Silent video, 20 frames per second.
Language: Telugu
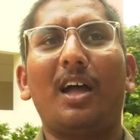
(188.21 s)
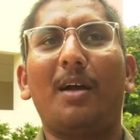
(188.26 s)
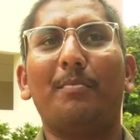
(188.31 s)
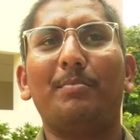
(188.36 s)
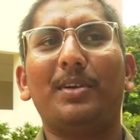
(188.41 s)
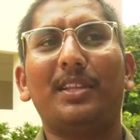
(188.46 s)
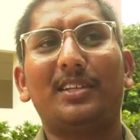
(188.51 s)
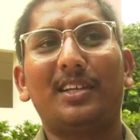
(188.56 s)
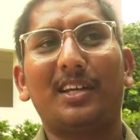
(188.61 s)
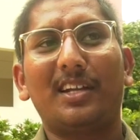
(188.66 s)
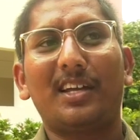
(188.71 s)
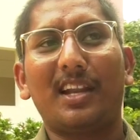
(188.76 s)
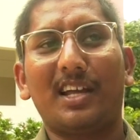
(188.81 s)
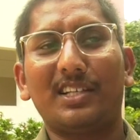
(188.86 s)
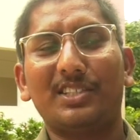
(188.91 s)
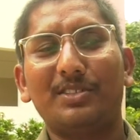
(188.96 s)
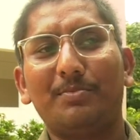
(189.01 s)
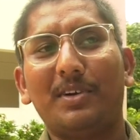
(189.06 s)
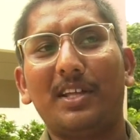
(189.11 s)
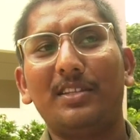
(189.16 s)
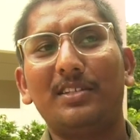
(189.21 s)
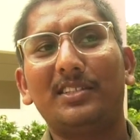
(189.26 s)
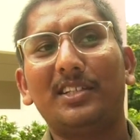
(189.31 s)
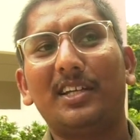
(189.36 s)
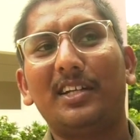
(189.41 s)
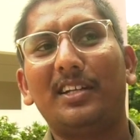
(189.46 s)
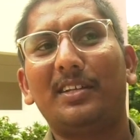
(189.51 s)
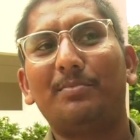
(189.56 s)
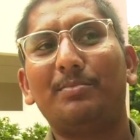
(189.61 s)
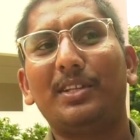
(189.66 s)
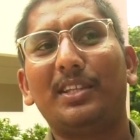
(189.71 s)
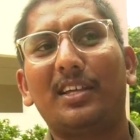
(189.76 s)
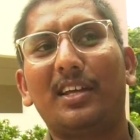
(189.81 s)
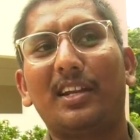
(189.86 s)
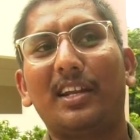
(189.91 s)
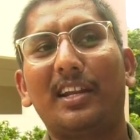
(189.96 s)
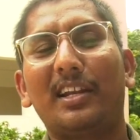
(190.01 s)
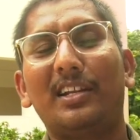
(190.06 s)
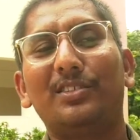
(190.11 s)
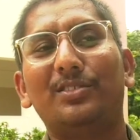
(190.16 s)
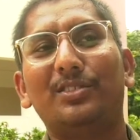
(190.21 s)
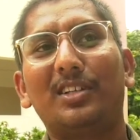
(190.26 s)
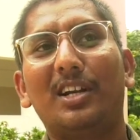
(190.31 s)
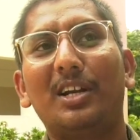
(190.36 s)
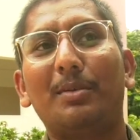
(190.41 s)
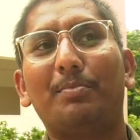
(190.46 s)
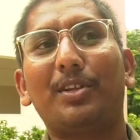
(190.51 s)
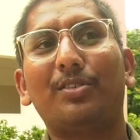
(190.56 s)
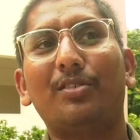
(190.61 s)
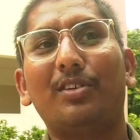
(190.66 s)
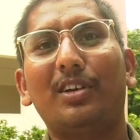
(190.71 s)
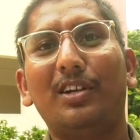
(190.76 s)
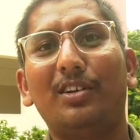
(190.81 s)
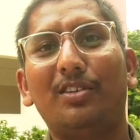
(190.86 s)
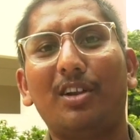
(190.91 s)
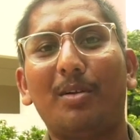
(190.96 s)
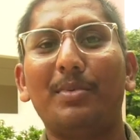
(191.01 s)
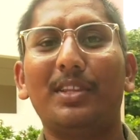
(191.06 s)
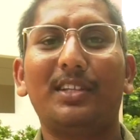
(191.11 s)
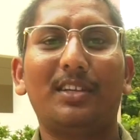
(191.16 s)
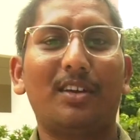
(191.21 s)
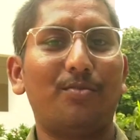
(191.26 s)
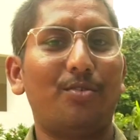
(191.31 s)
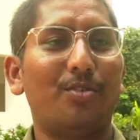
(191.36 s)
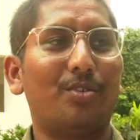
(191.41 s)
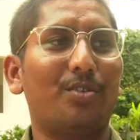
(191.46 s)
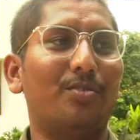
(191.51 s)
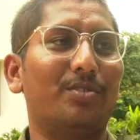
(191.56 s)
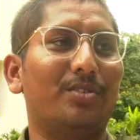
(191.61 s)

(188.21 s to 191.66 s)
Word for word: అంబేద్కర్ గారు అసిబాద్ సైడ్ అంబేద్కర్ గారిని ఎలా చూస్తారంటే ప్రతి ఒక్క ఇంట్లో అంబేద్కర్ ఫోటో